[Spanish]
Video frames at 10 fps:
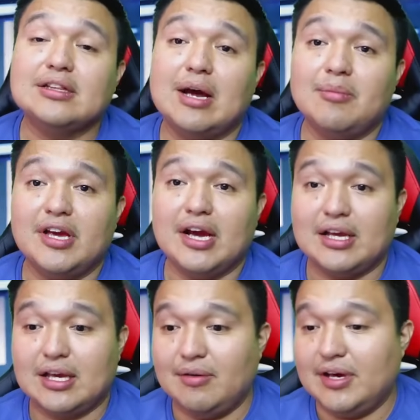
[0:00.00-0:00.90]
También
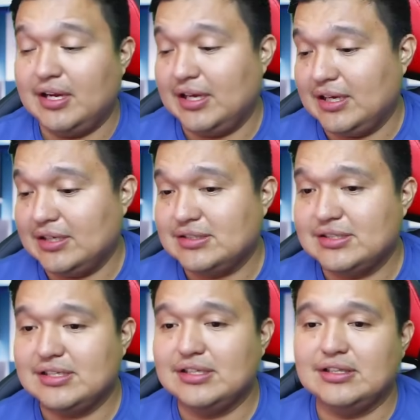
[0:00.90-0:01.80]
hay que ver en
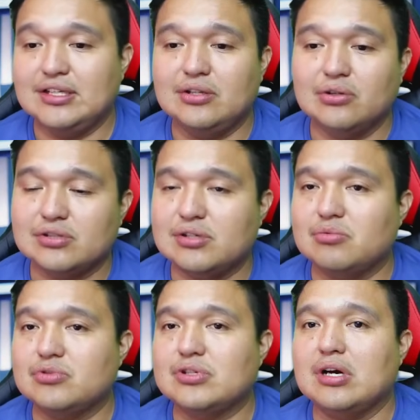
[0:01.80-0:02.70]
este sentido, se
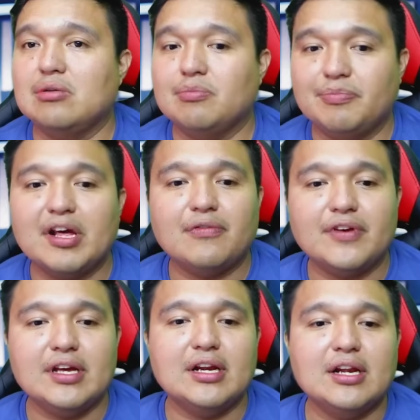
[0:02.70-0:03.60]
busca un
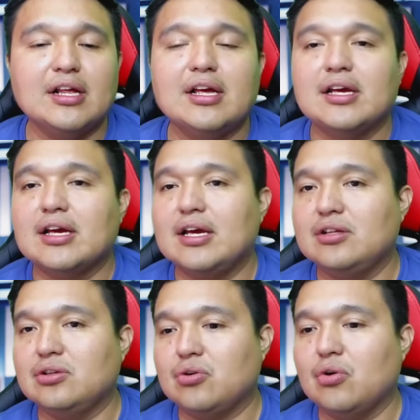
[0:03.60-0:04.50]
perfil
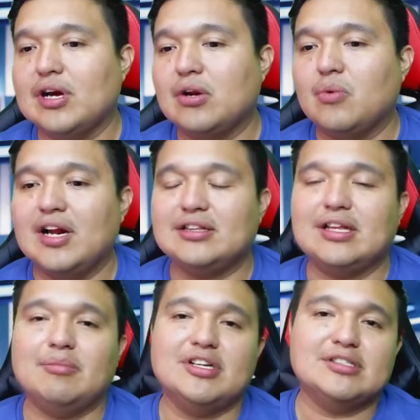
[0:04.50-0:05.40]
con el cual
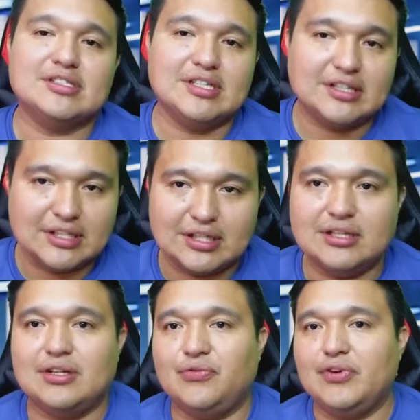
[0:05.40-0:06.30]
también se sienten
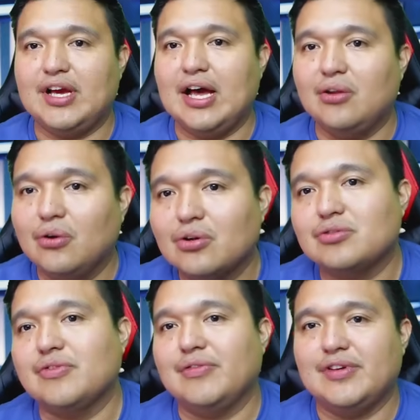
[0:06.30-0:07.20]
identificados
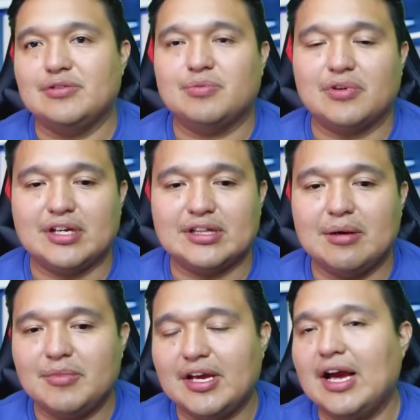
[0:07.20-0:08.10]
los fifis, porque
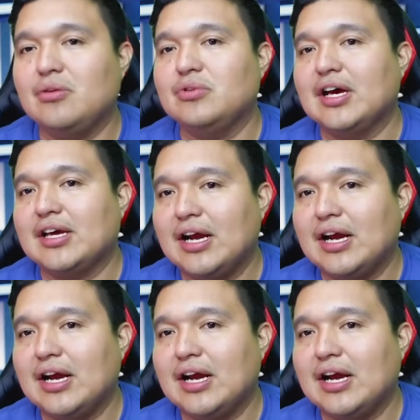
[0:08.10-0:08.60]
también hay una